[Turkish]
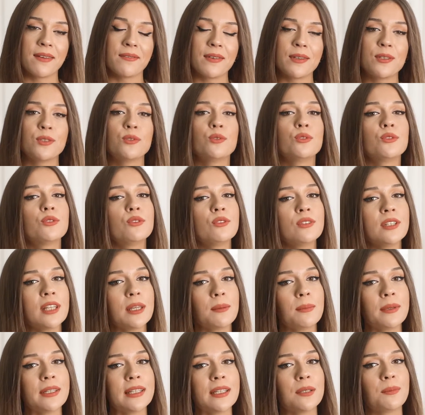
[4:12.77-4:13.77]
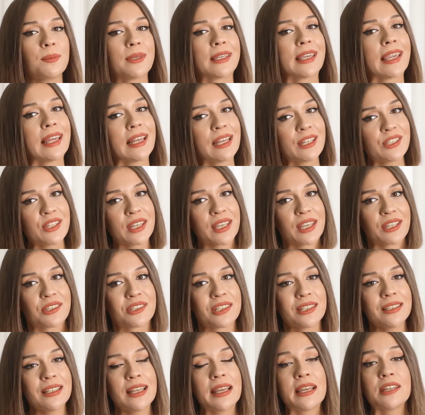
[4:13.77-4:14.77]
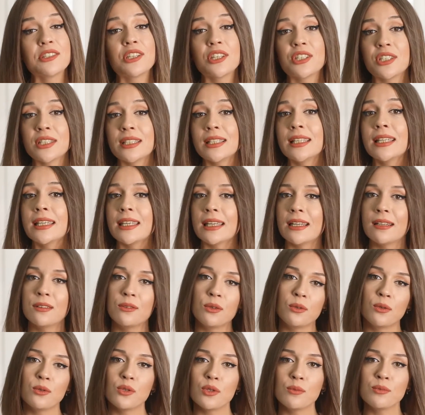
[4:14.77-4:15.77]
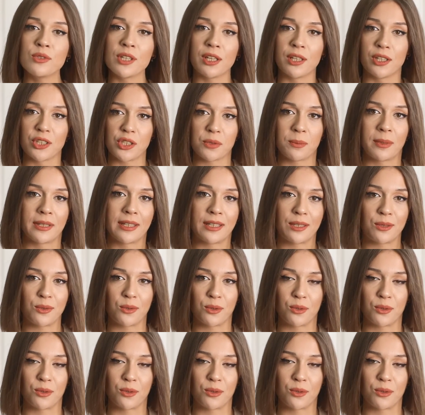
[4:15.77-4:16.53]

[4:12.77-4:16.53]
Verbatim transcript: ve sürdürülebilir bir gelecek için çeşitli geri dönüşüm çalışmaları